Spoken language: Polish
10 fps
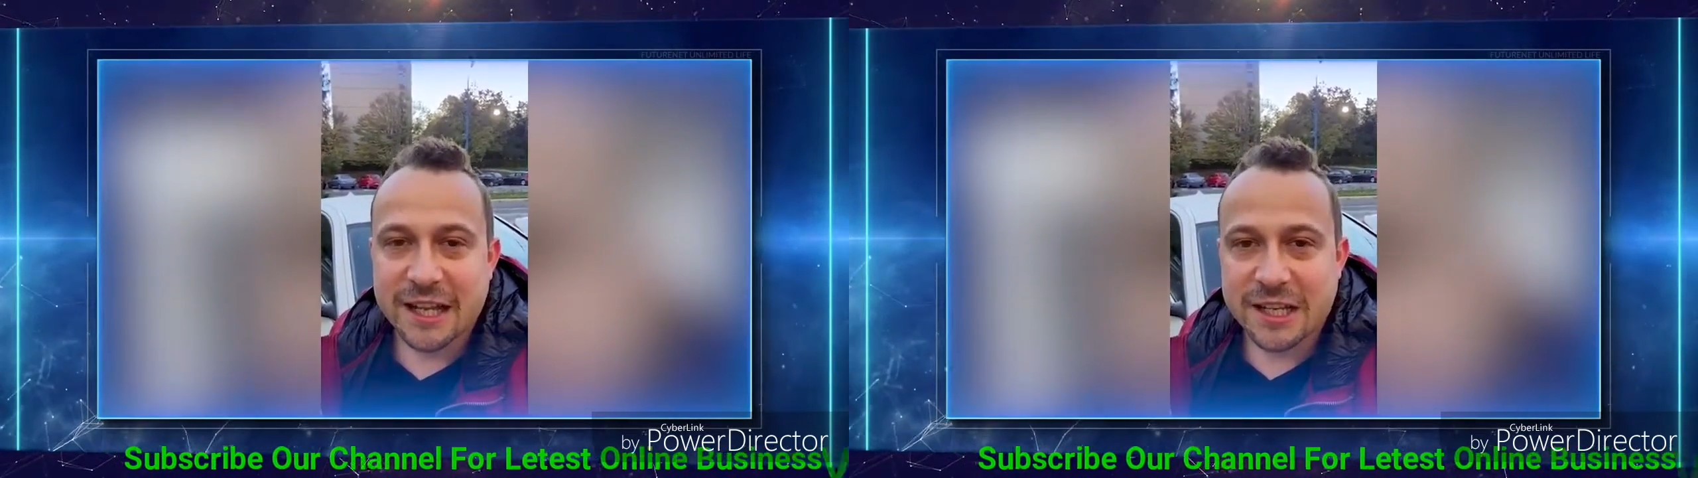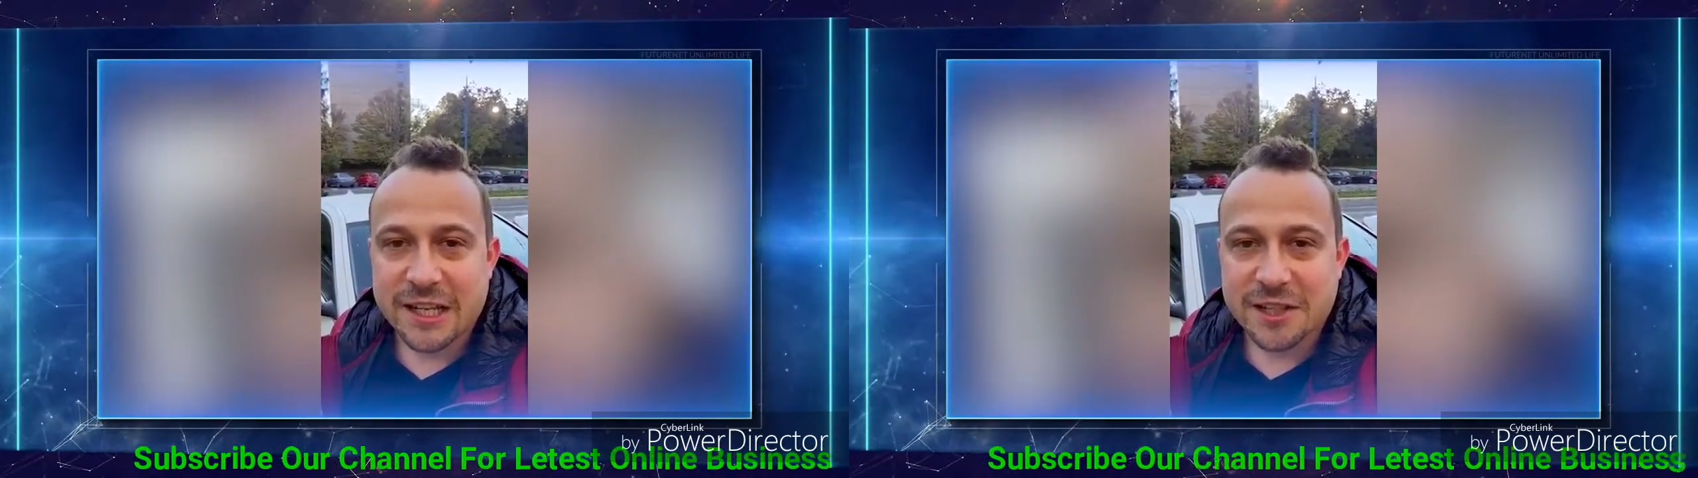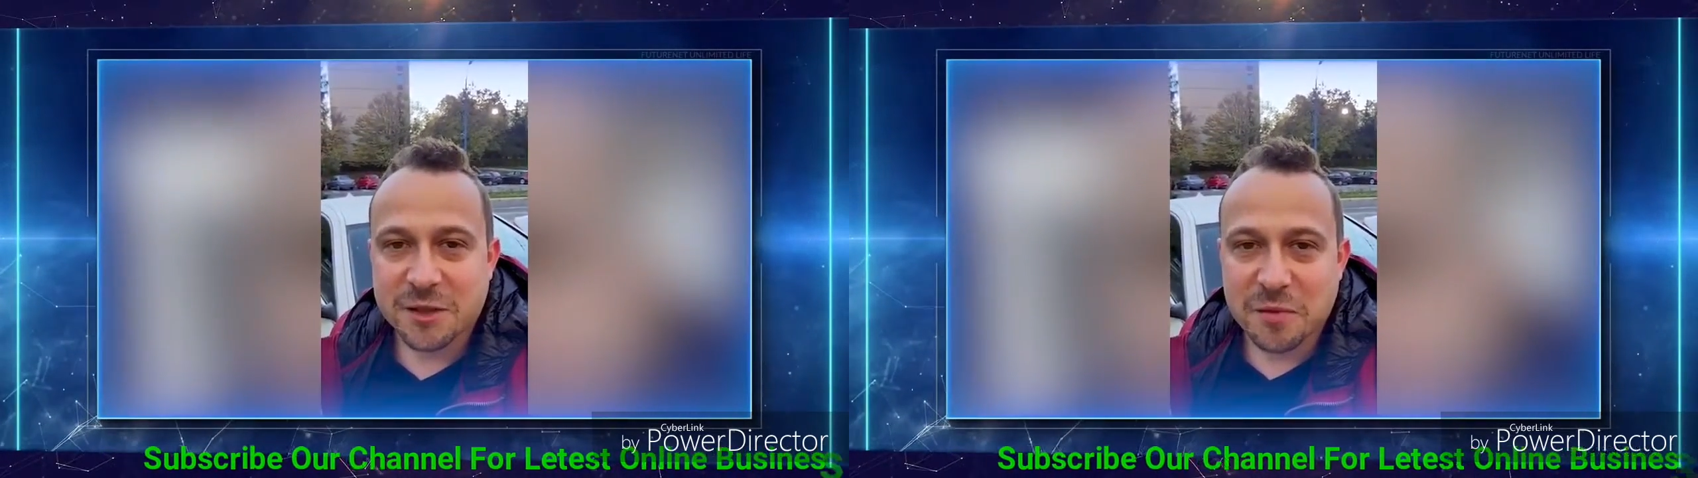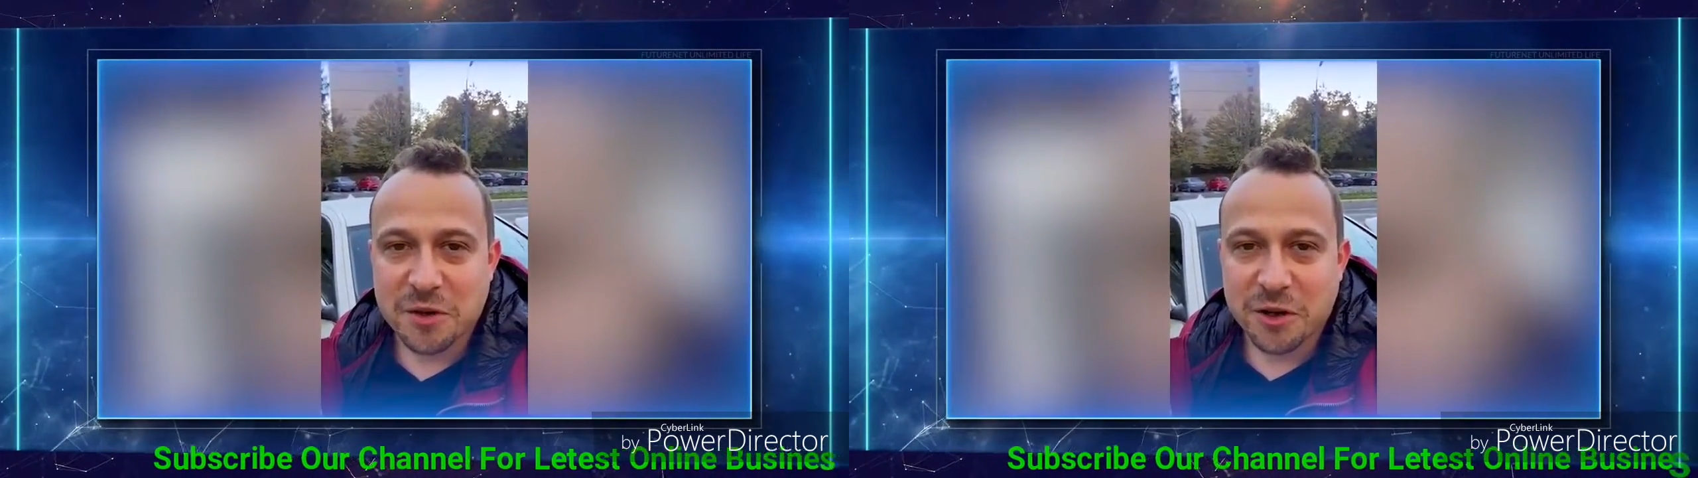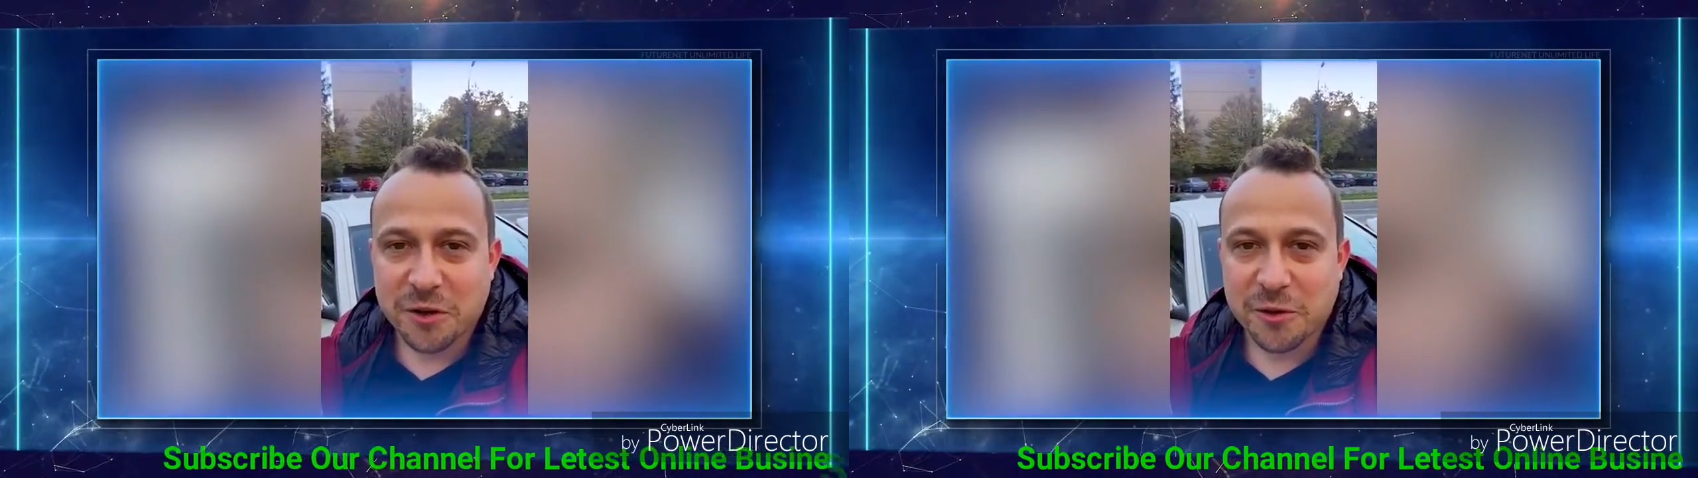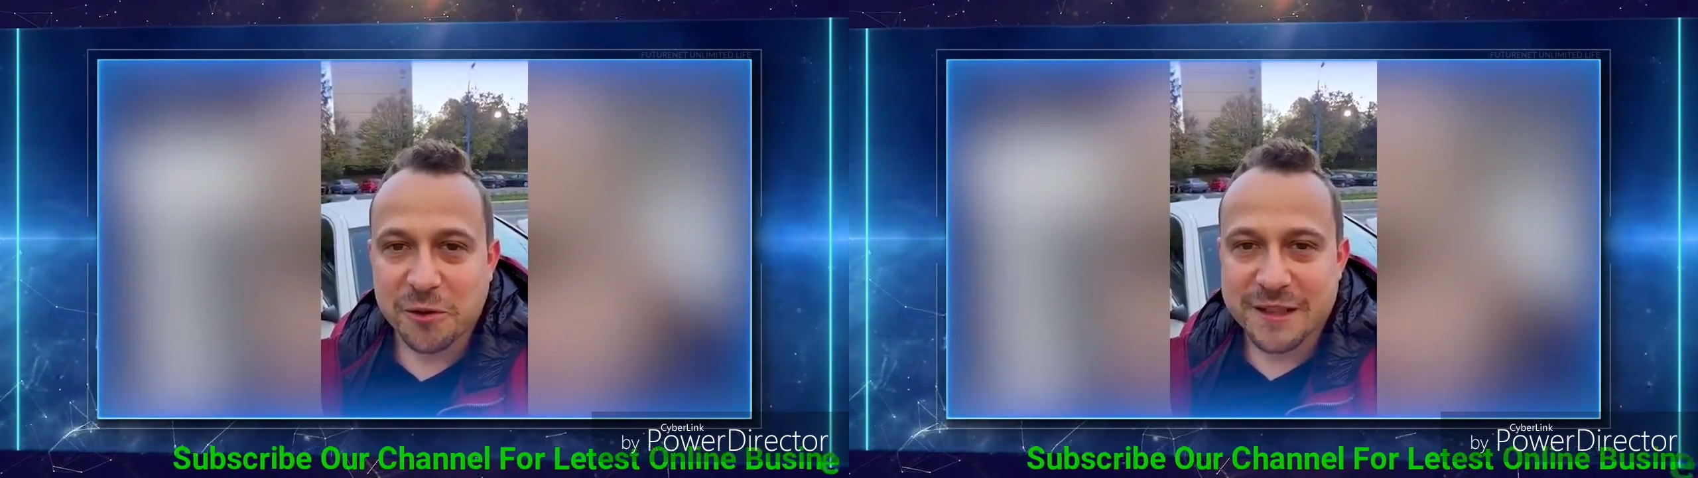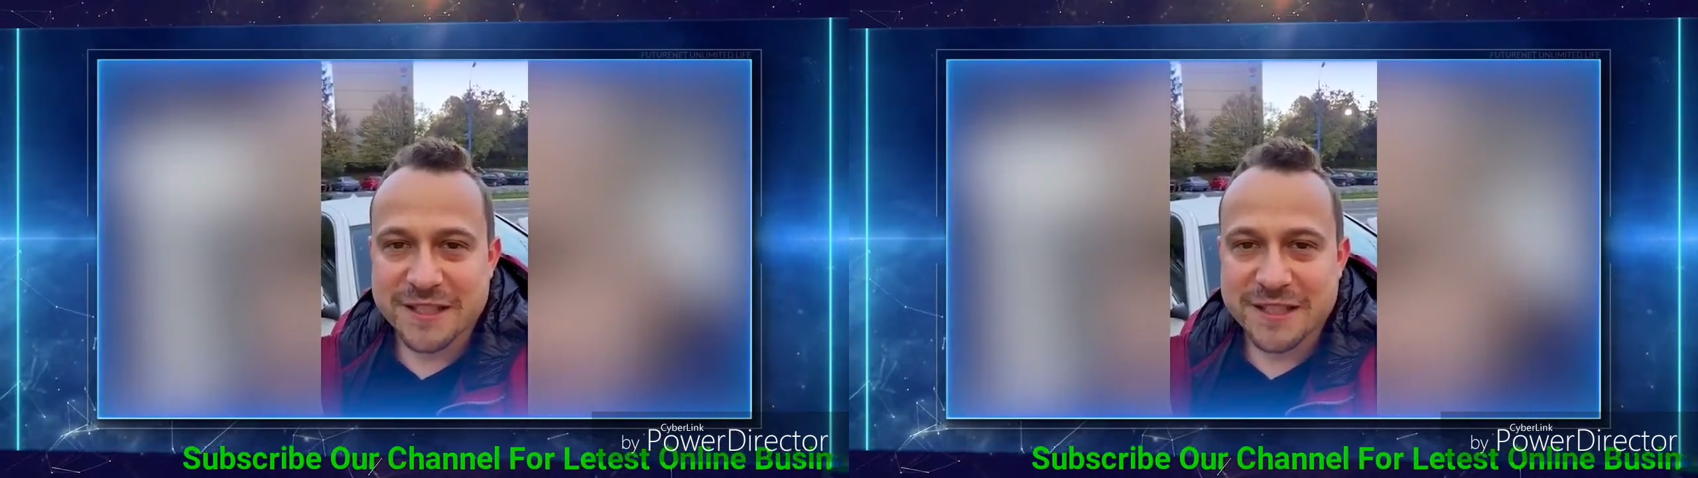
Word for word: link do pokoju